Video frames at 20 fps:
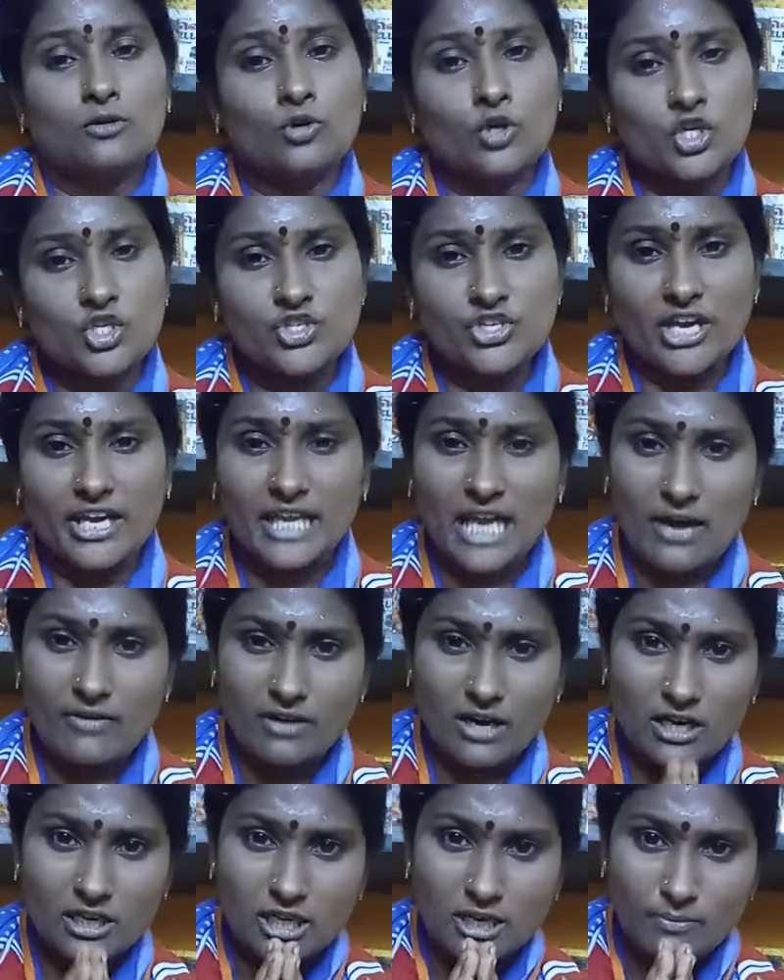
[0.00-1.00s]
குருஜி ஐயா
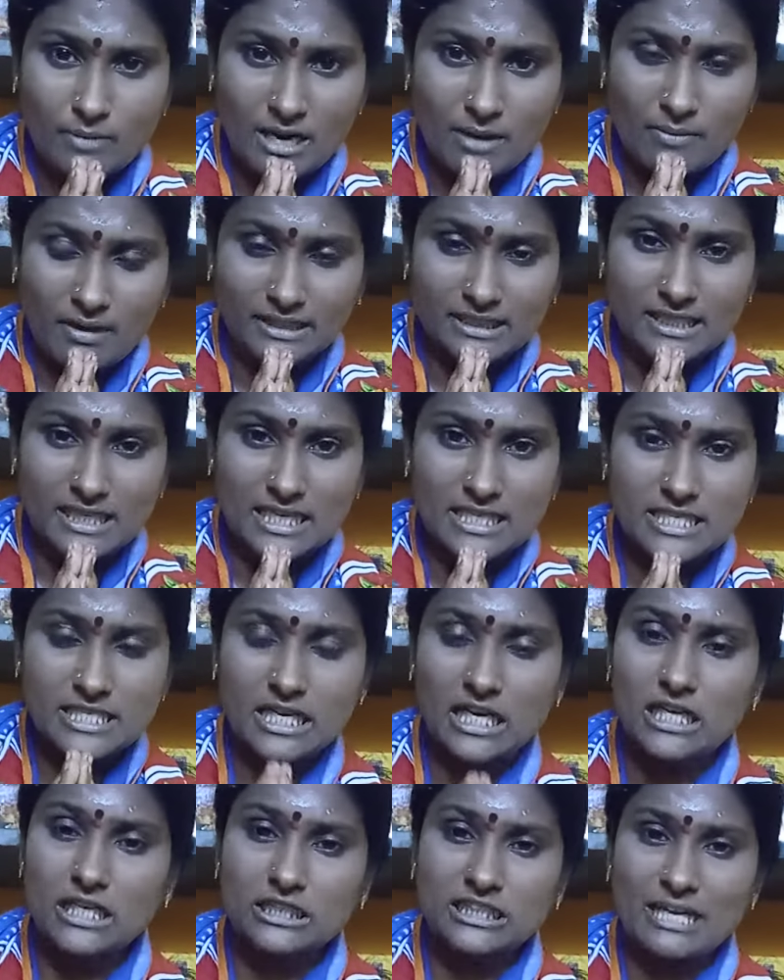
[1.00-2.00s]
அவர்களுக்கு மனமார்ந்த
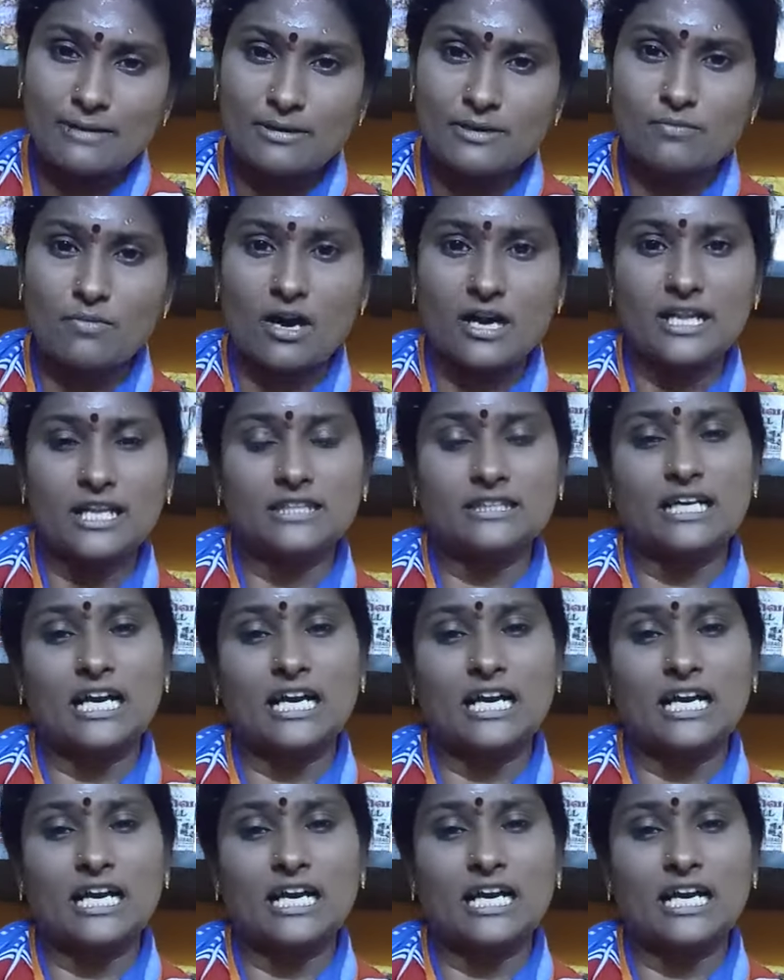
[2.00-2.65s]
நன்றிகள் தமிழ் மாநில